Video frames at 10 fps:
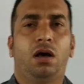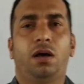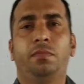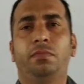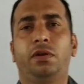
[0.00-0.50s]

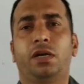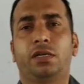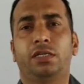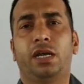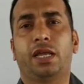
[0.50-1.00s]
हम
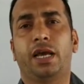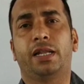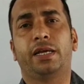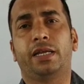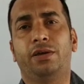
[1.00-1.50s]
कक्षा
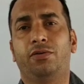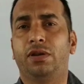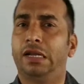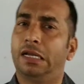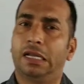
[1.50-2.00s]
11 की ऑनलाइन